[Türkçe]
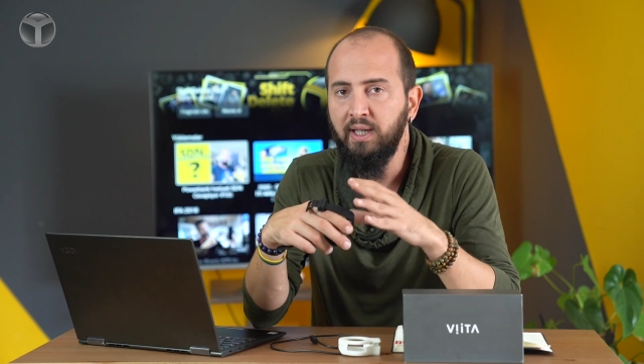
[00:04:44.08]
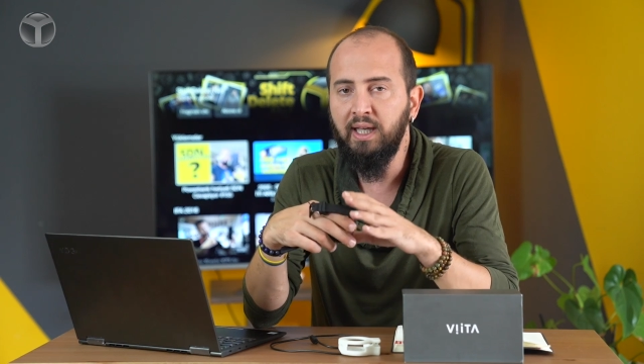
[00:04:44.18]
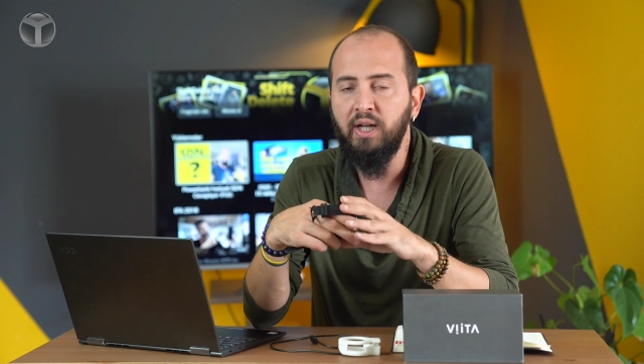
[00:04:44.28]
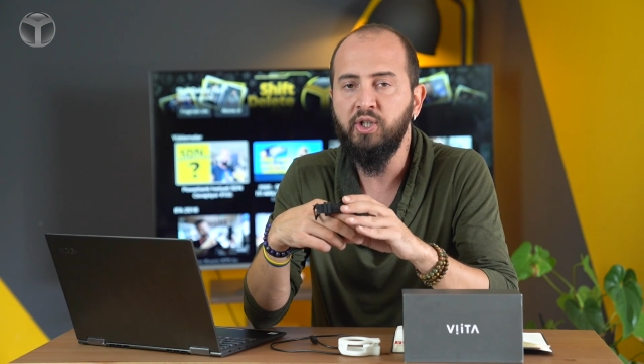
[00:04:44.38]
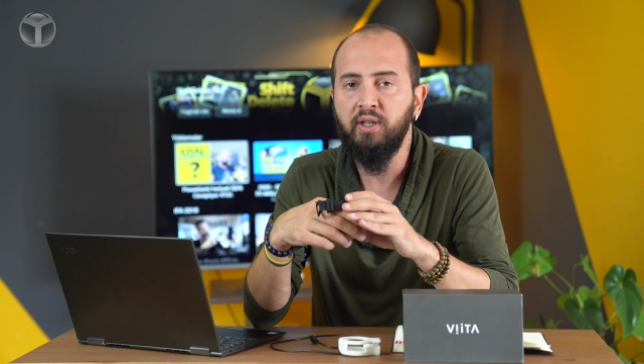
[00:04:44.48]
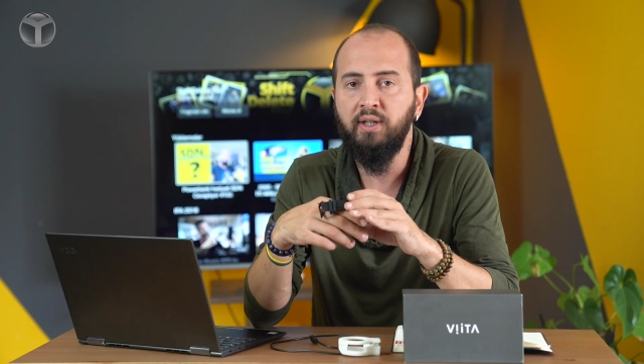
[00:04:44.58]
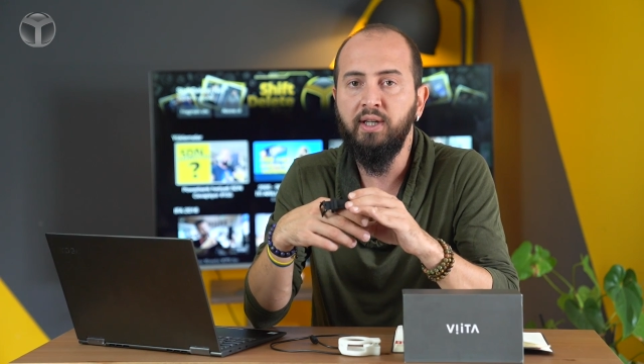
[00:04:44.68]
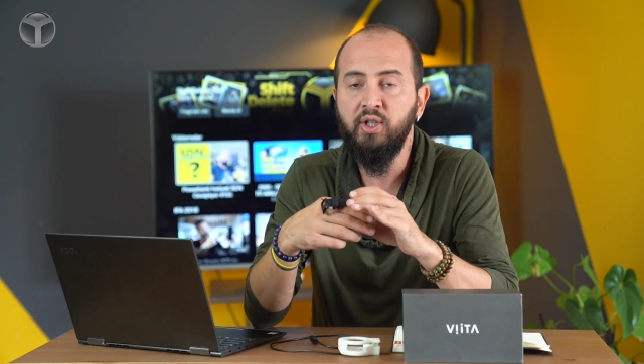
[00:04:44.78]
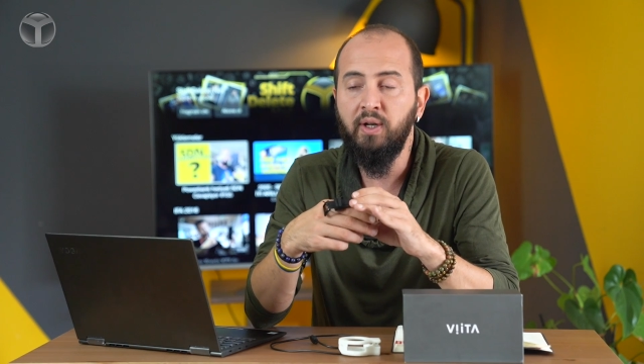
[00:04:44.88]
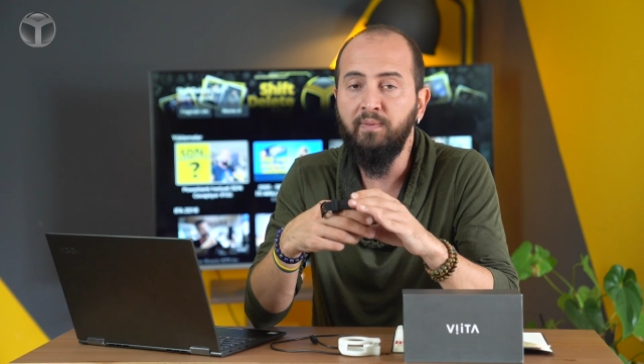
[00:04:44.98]
bile gerçekten
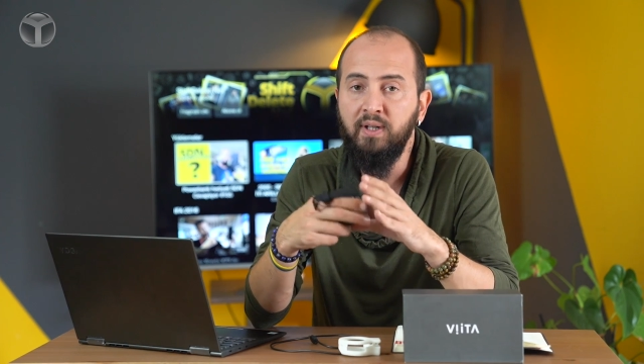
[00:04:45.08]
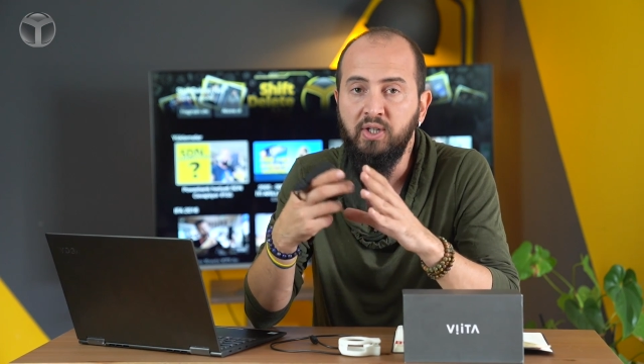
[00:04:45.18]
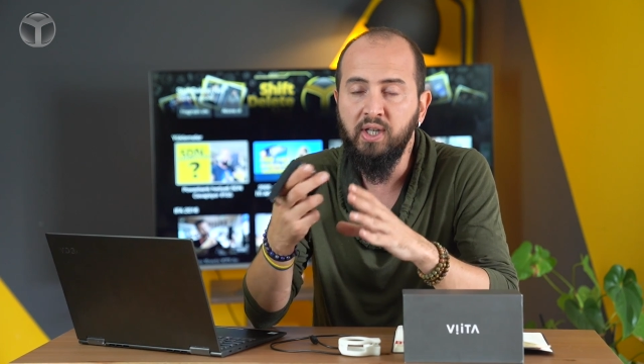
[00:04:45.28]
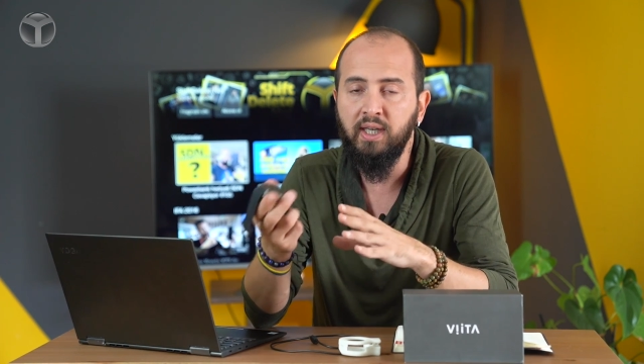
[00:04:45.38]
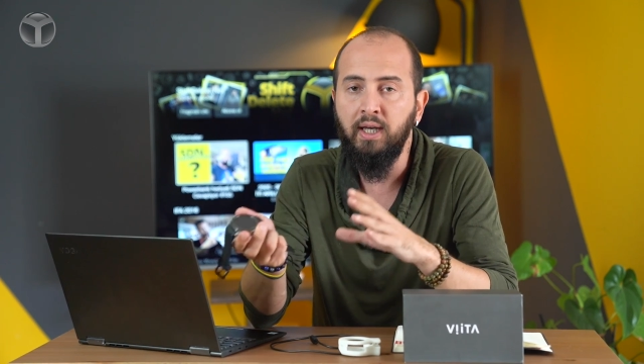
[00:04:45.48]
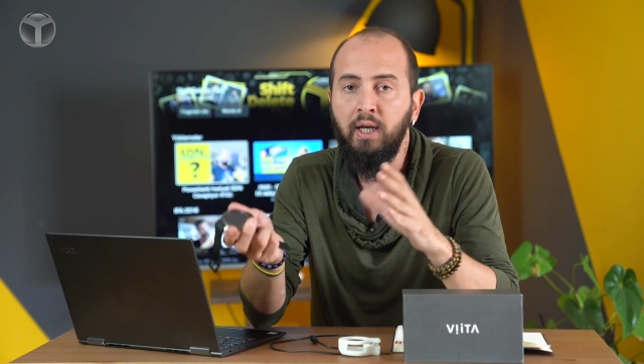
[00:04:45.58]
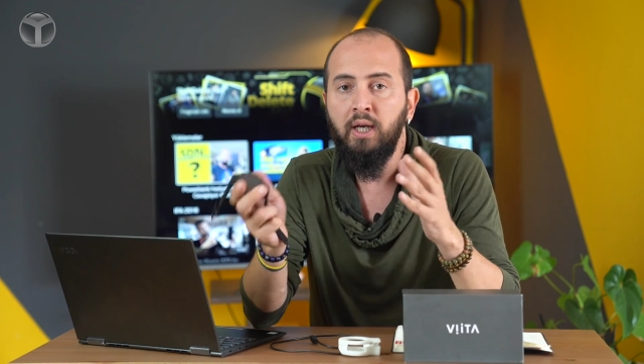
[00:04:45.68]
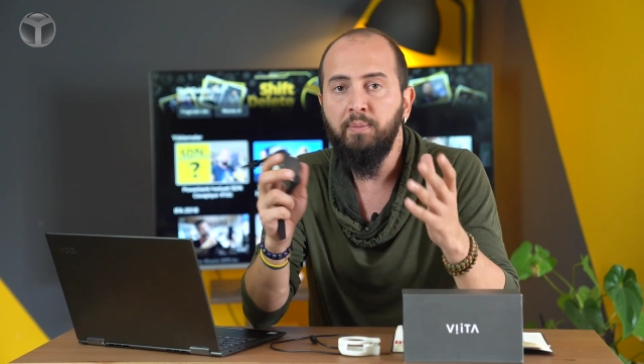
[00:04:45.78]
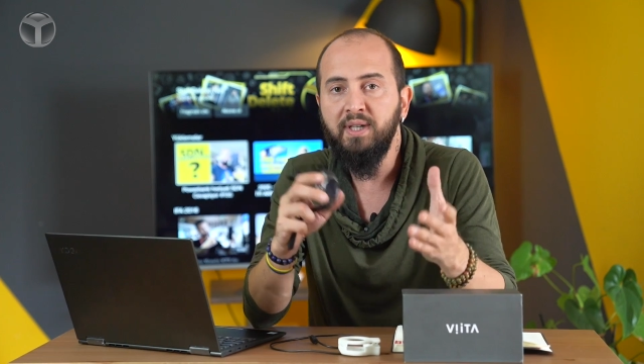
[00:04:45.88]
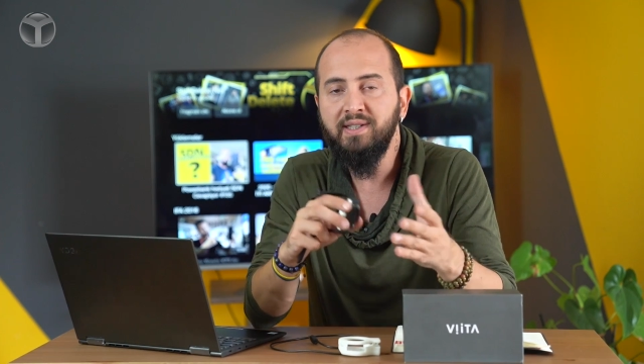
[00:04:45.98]
heyecan verici ki
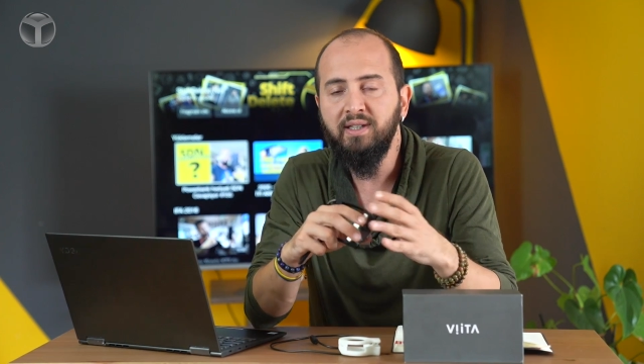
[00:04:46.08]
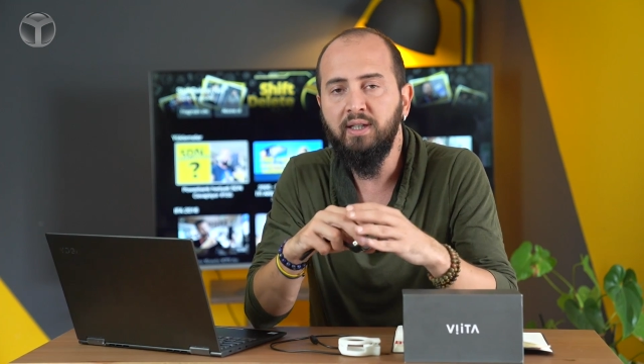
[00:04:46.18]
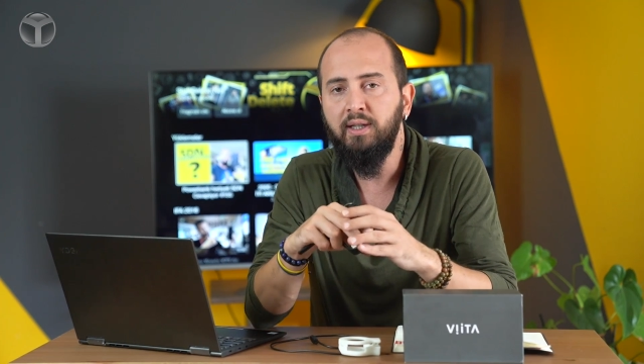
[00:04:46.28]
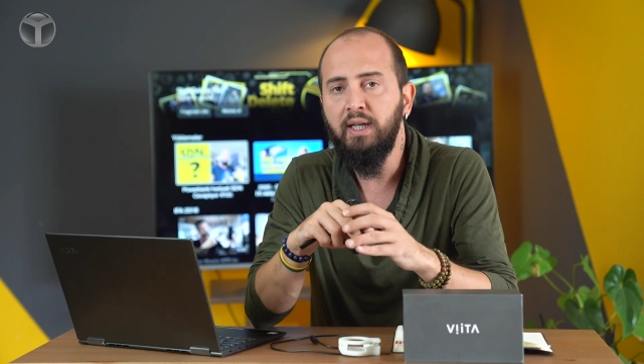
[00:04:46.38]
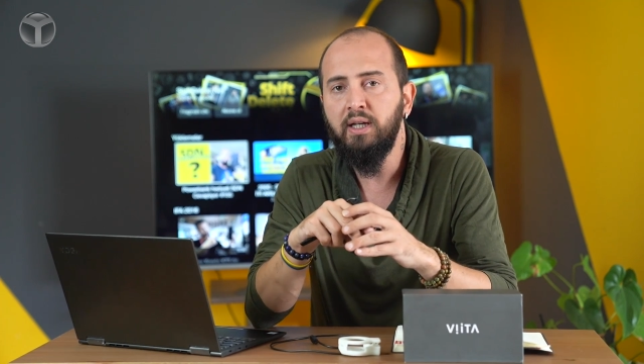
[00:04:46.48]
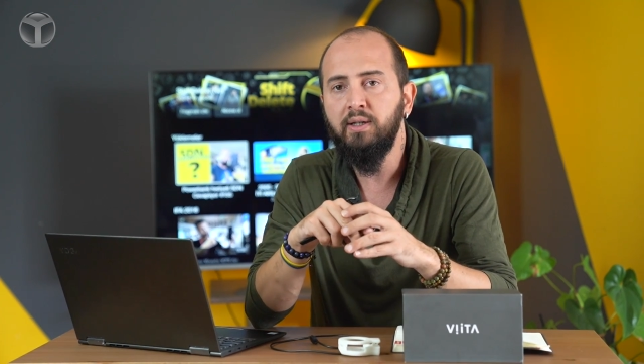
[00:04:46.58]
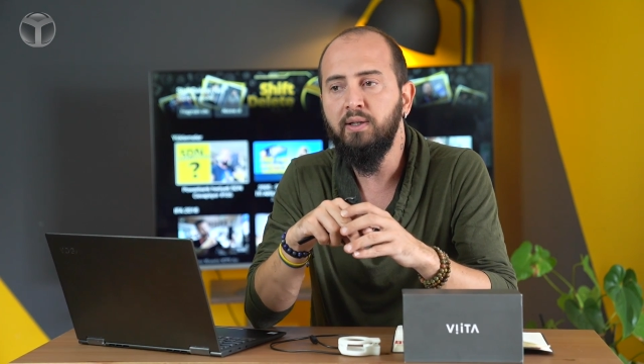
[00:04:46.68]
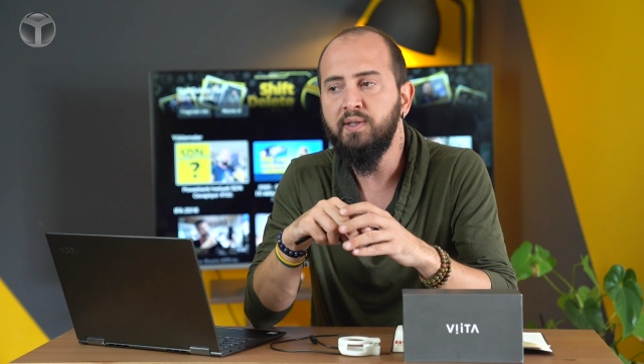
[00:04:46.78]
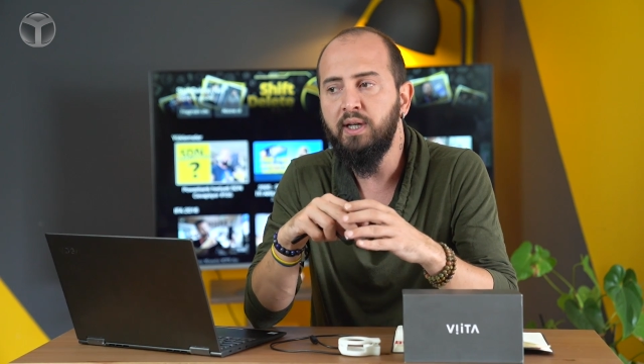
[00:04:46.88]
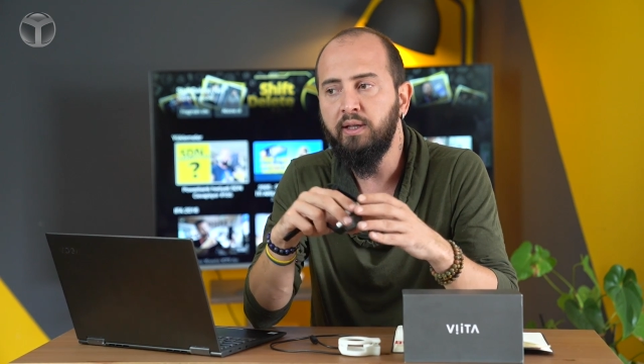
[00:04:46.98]
piyasadaki diğer
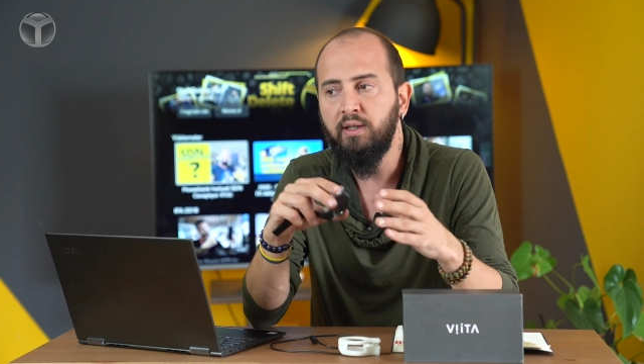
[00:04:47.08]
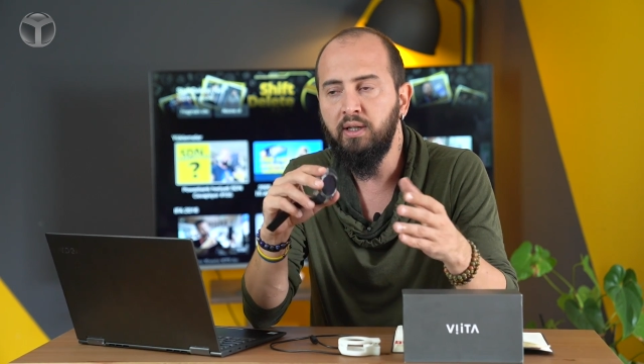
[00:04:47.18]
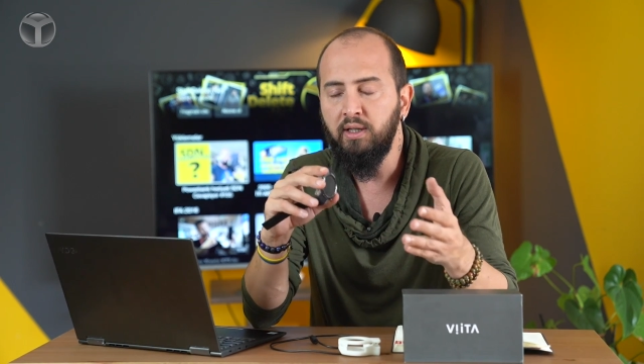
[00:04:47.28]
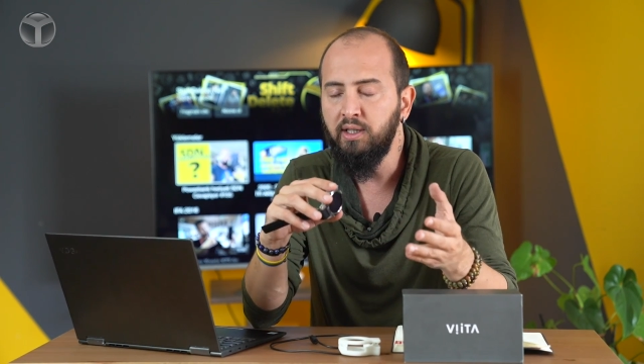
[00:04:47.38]
akıllı saatlerin